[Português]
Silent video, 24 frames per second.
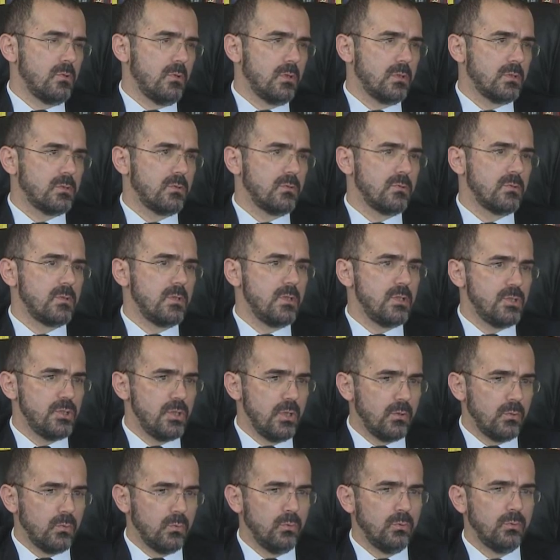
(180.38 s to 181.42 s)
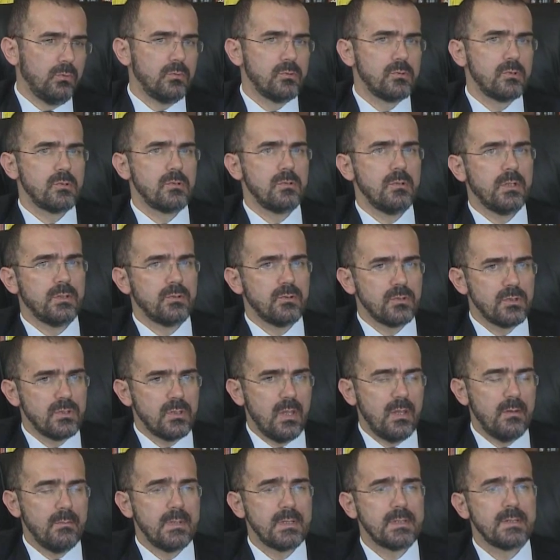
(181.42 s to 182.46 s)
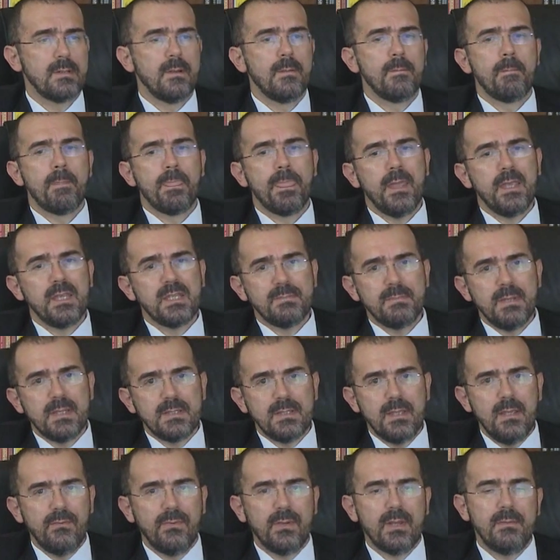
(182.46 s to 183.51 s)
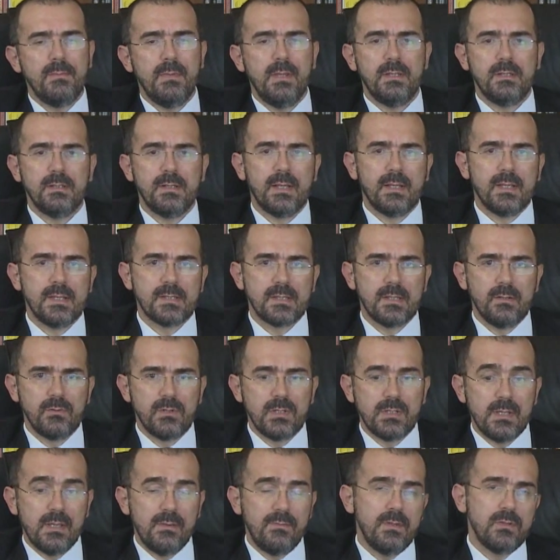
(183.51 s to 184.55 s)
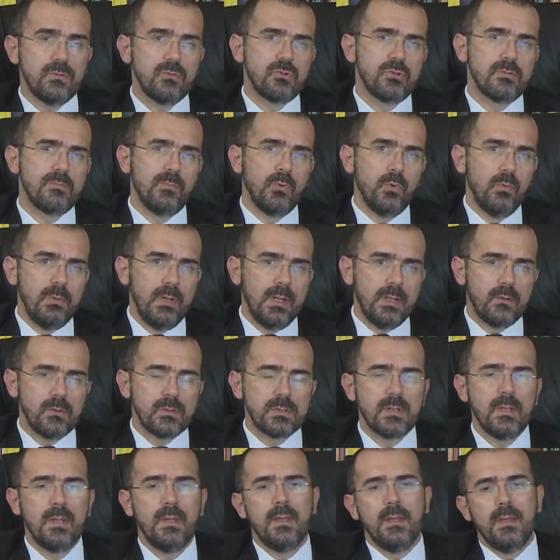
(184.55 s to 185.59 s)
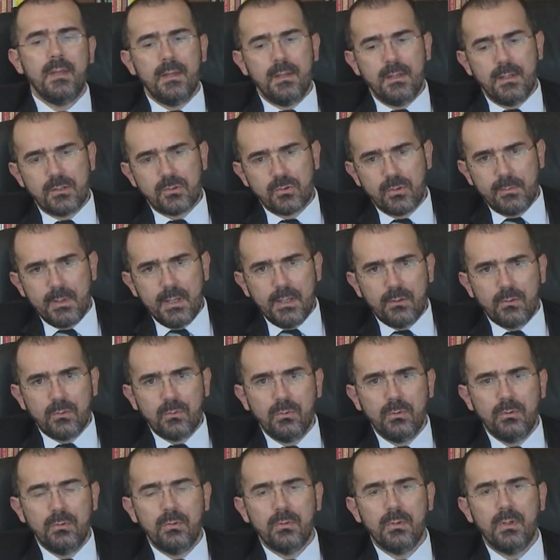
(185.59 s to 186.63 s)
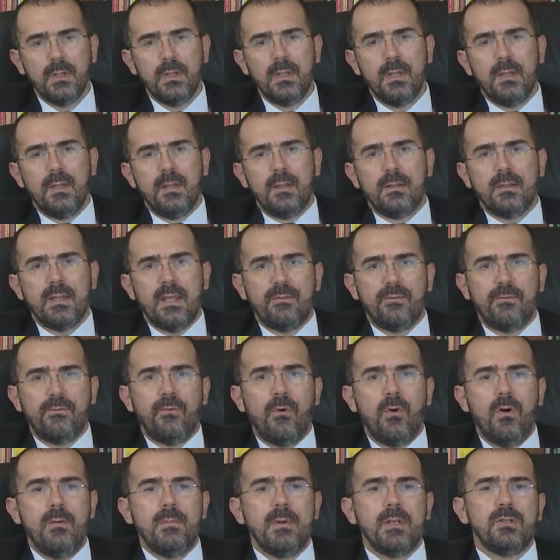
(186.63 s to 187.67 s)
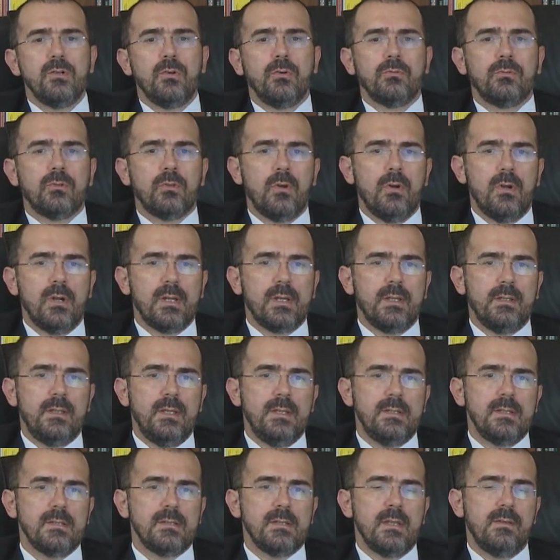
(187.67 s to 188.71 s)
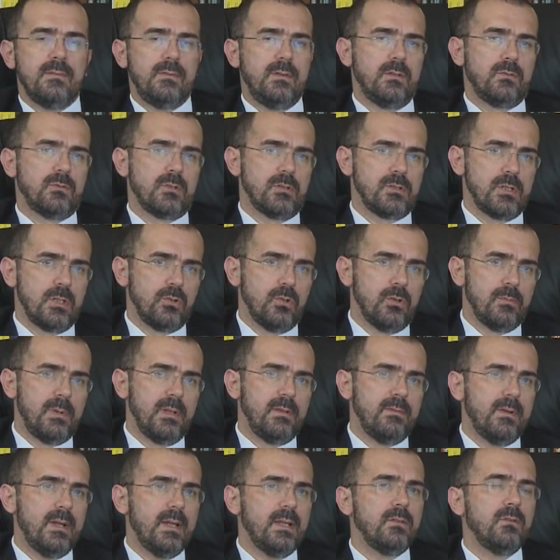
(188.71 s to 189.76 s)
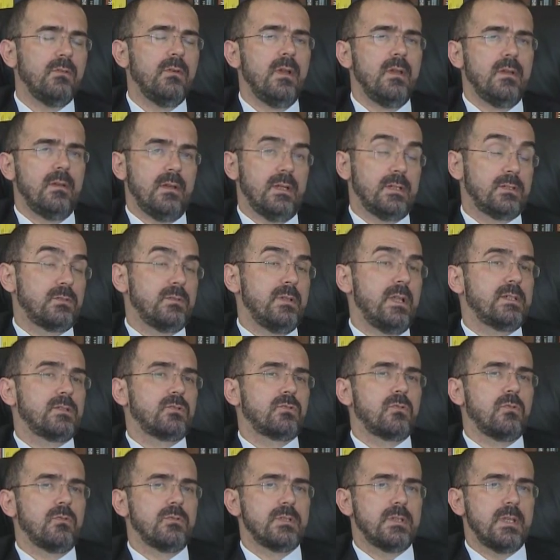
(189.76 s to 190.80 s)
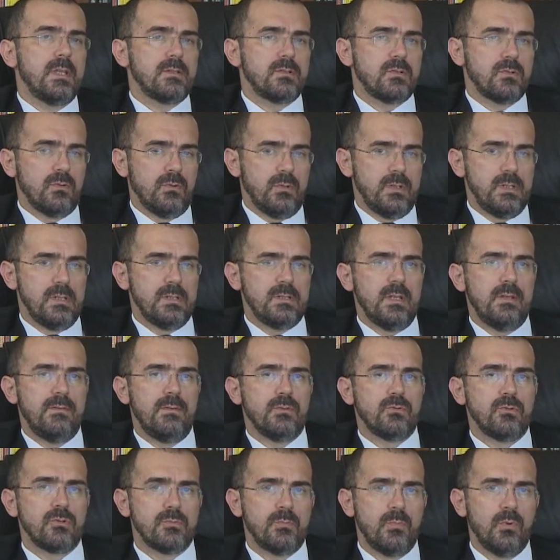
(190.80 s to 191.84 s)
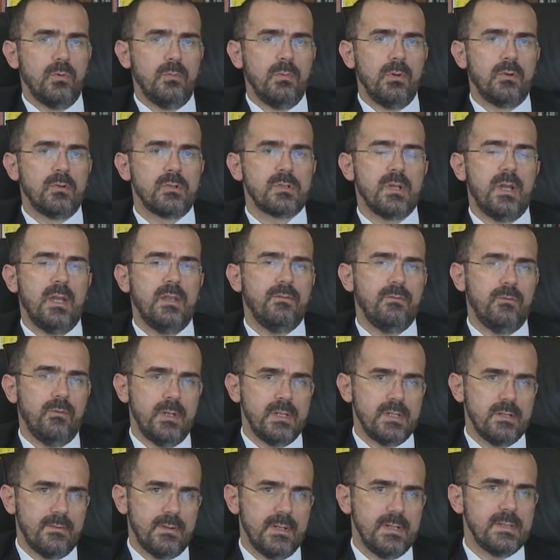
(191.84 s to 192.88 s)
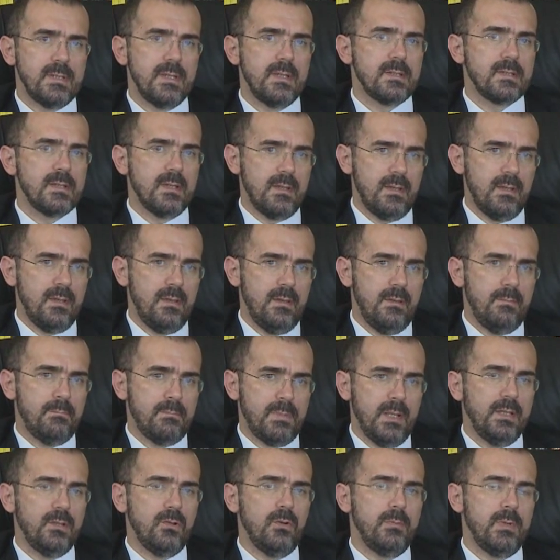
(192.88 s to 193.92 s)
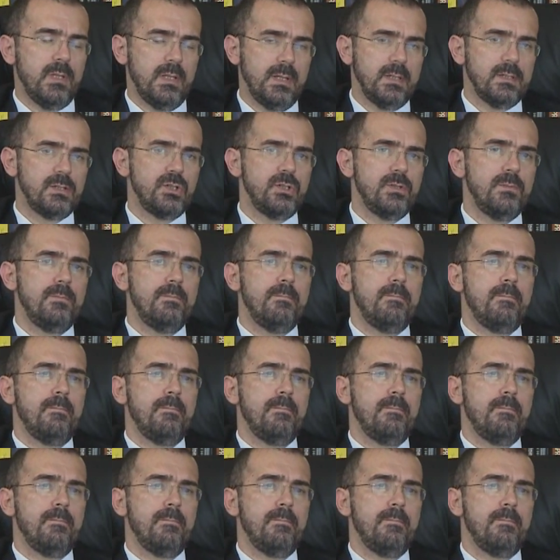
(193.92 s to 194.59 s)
os nossos institutos, os nossos temas. Especificamente na questão de serviços públicos e, sobretudo, na forma de outorga desse serviço ao setor privado, nas concessões de serviços públicos, a influência francesa é predominante.